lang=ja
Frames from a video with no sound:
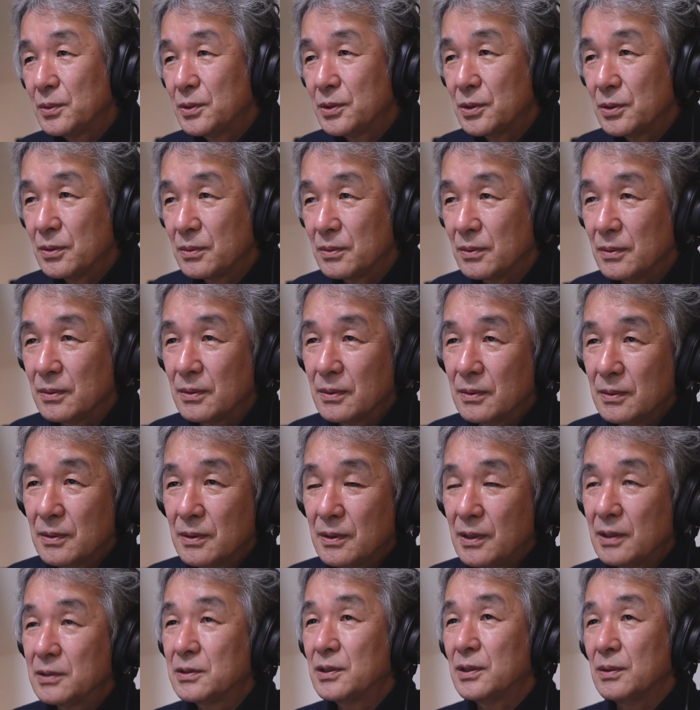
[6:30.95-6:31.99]
準
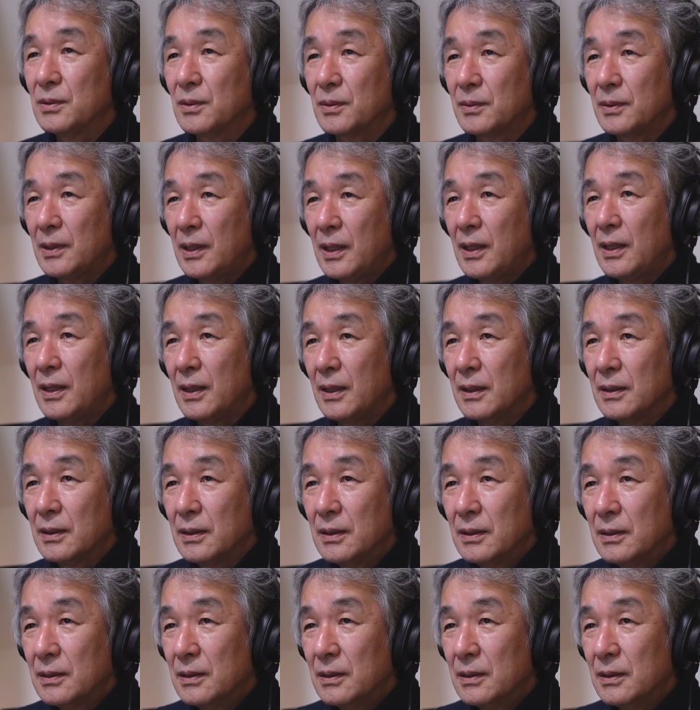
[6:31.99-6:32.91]
ですよね。